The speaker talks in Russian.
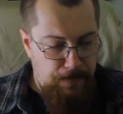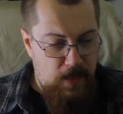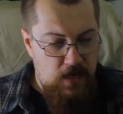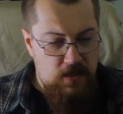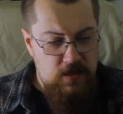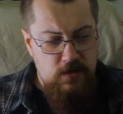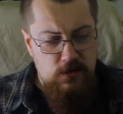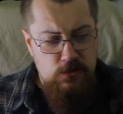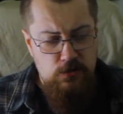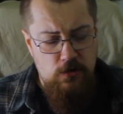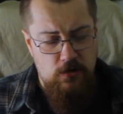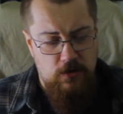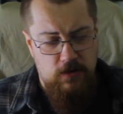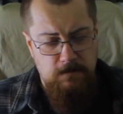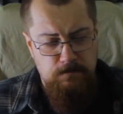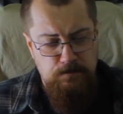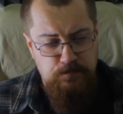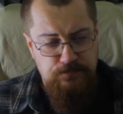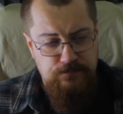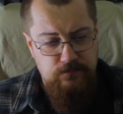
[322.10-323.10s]
Как сок.
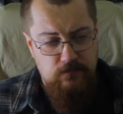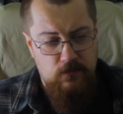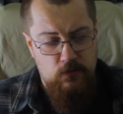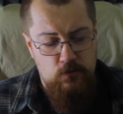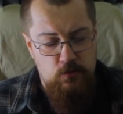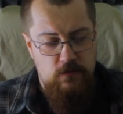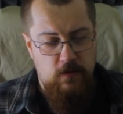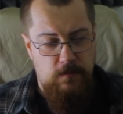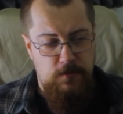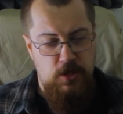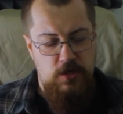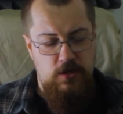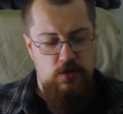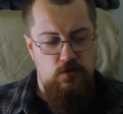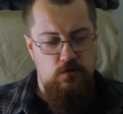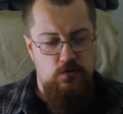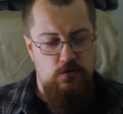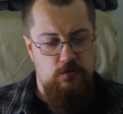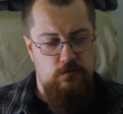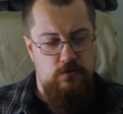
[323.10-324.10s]
Тут вообще не
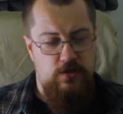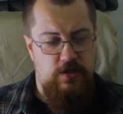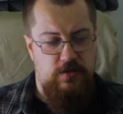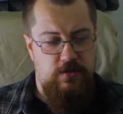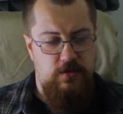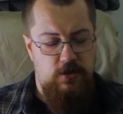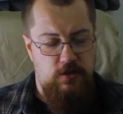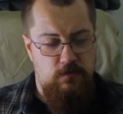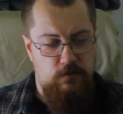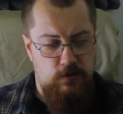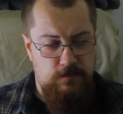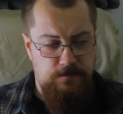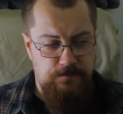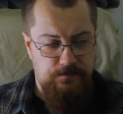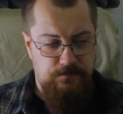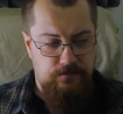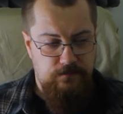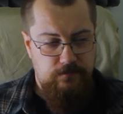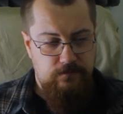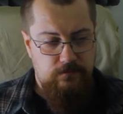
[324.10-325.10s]
чувствуется ничего
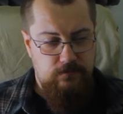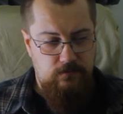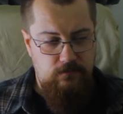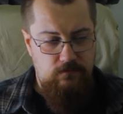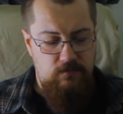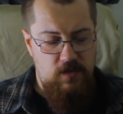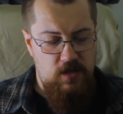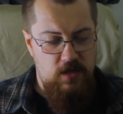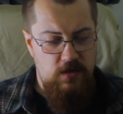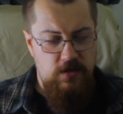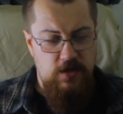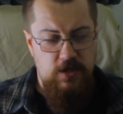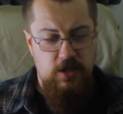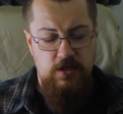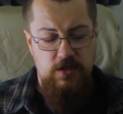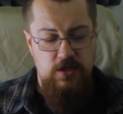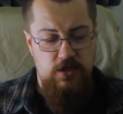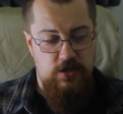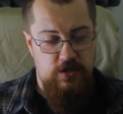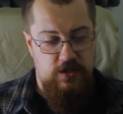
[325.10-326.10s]

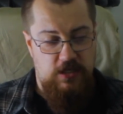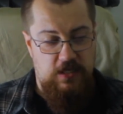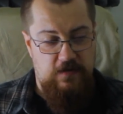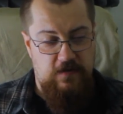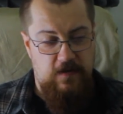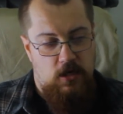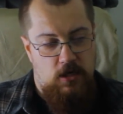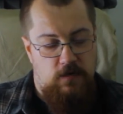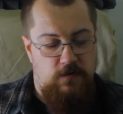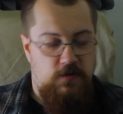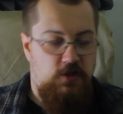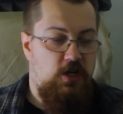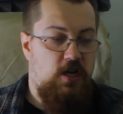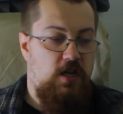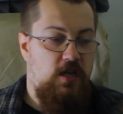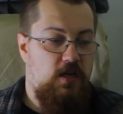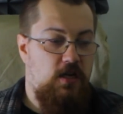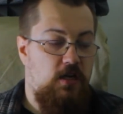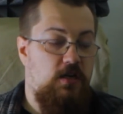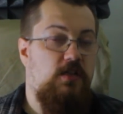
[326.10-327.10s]
энергетического. И вчера
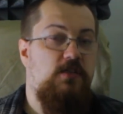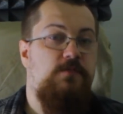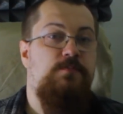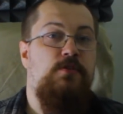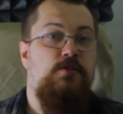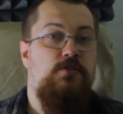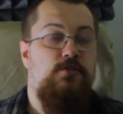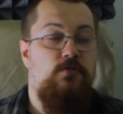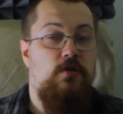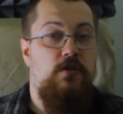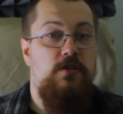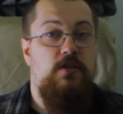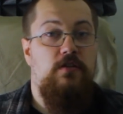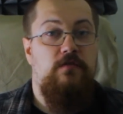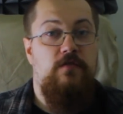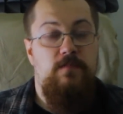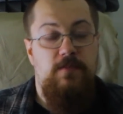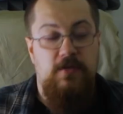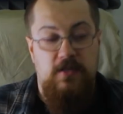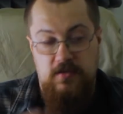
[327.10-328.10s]
я как раз был сонный,
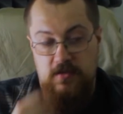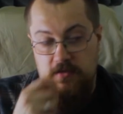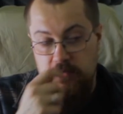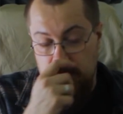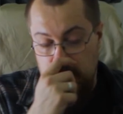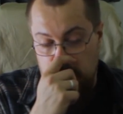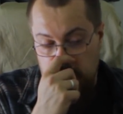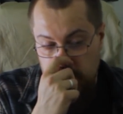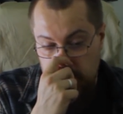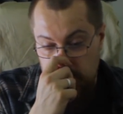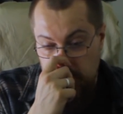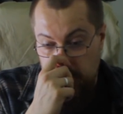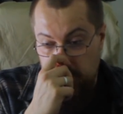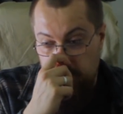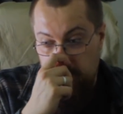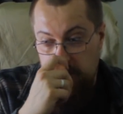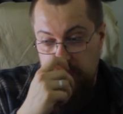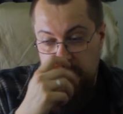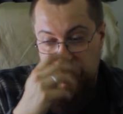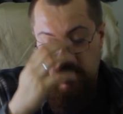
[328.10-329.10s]
выпил этот энергетик,
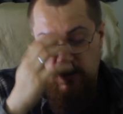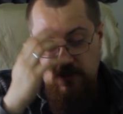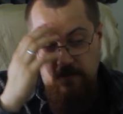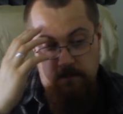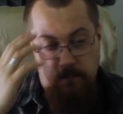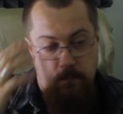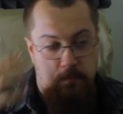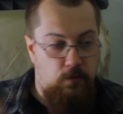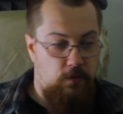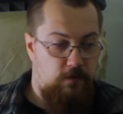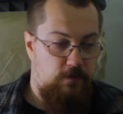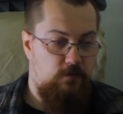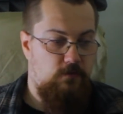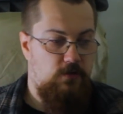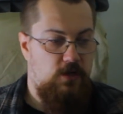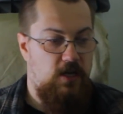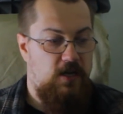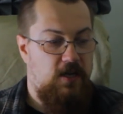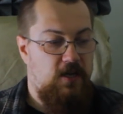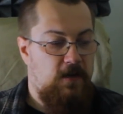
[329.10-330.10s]
вообще пофигу.
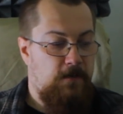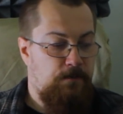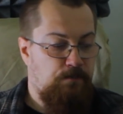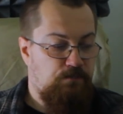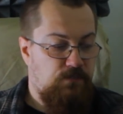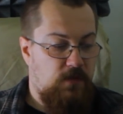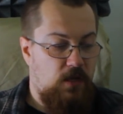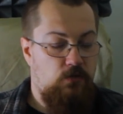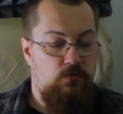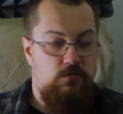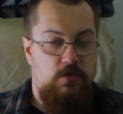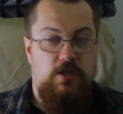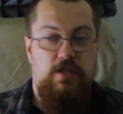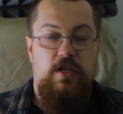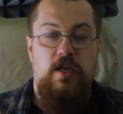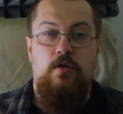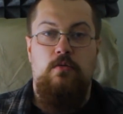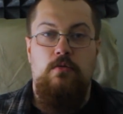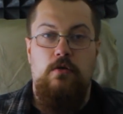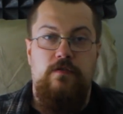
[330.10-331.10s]
Я, ну, когда
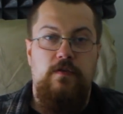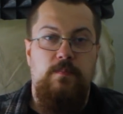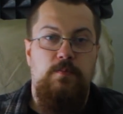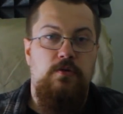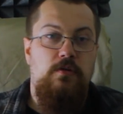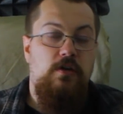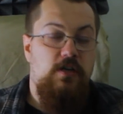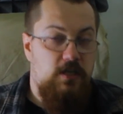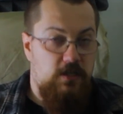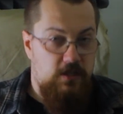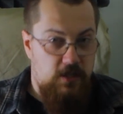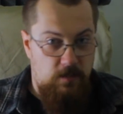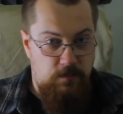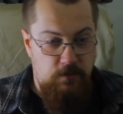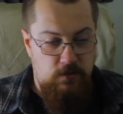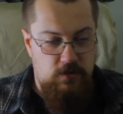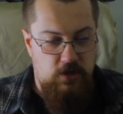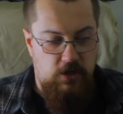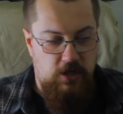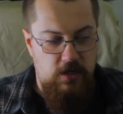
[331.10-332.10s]
я кофе пью или когда я пью
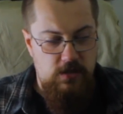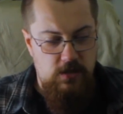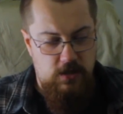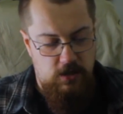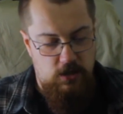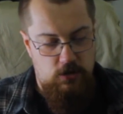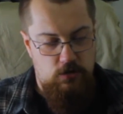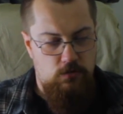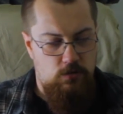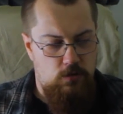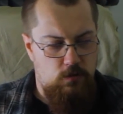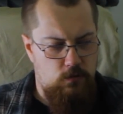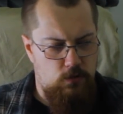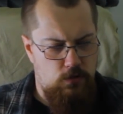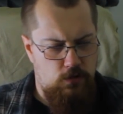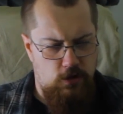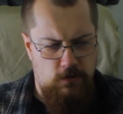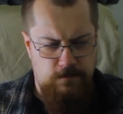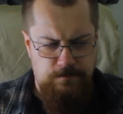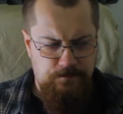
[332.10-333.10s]
энергетик, я чувствую,
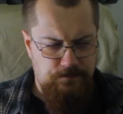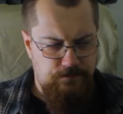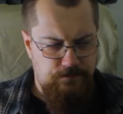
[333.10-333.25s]
что,